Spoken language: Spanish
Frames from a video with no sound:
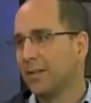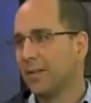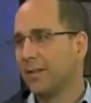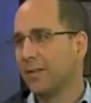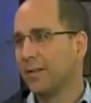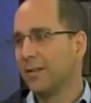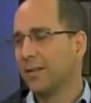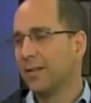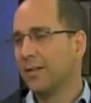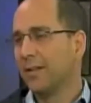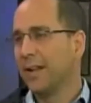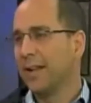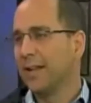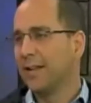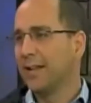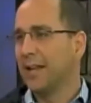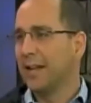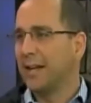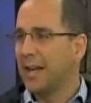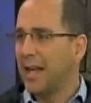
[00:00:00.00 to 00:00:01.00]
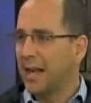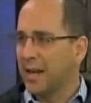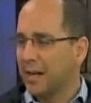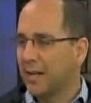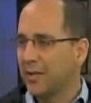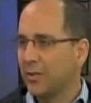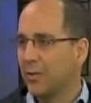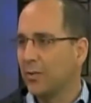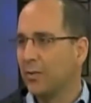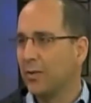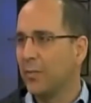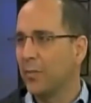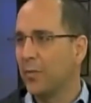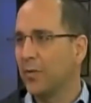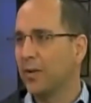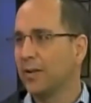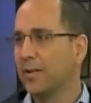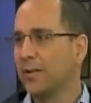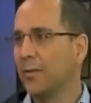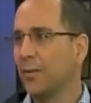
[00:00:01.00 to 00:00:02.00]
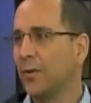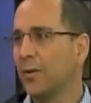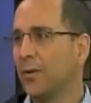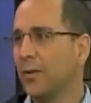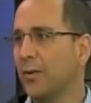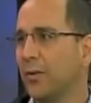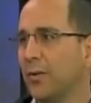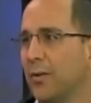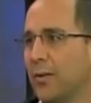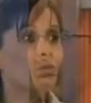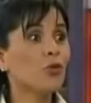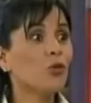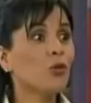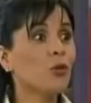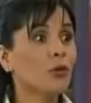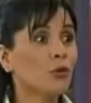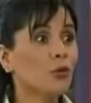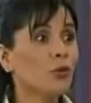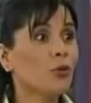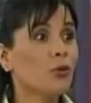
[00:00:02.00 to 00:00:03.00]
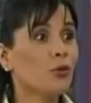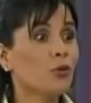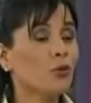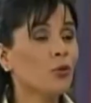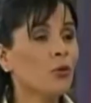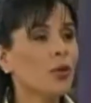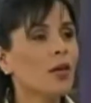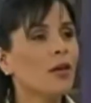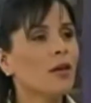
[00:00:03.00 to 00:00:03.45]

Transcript: Ya. Esa es la razón de por qué se volteó. El dólar sube, sube, sube.